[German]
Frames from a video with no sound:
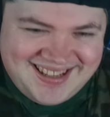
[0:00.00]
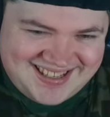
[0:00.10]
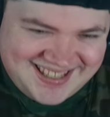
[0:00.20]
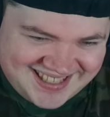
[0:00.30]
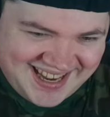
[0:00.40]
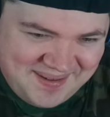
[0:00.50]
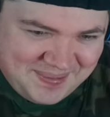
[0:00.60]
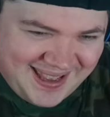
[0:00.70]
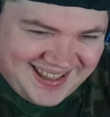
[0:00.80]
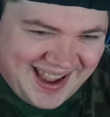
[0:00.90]
Das Ding
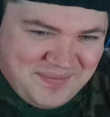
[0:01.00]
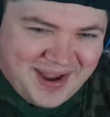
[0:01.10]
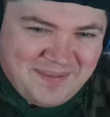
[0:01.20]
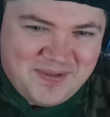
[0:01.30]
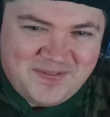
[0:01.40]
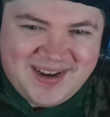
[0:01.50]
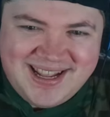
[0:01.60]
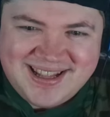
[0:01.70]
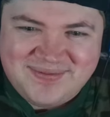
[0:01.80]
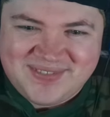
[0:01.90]
bricht einfach ab und
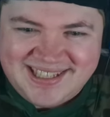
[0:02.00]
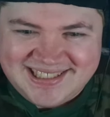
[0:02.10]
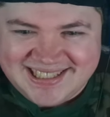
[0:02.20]
fliegt in die falsche